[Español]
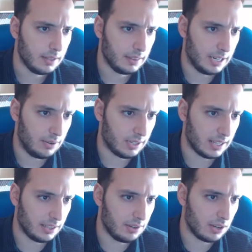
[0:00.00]
tenemos que
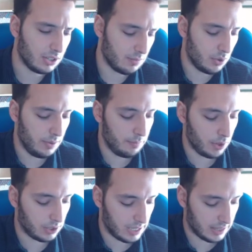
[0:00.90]
hacer una cosa muy
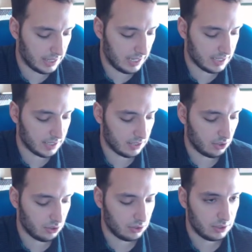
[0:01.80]
importante y es
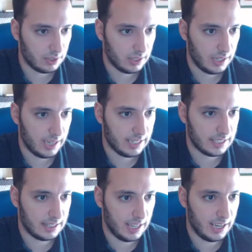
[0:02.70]
esto.
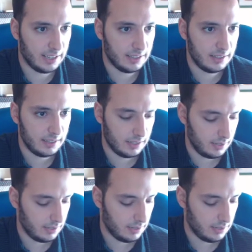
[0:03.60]
Extends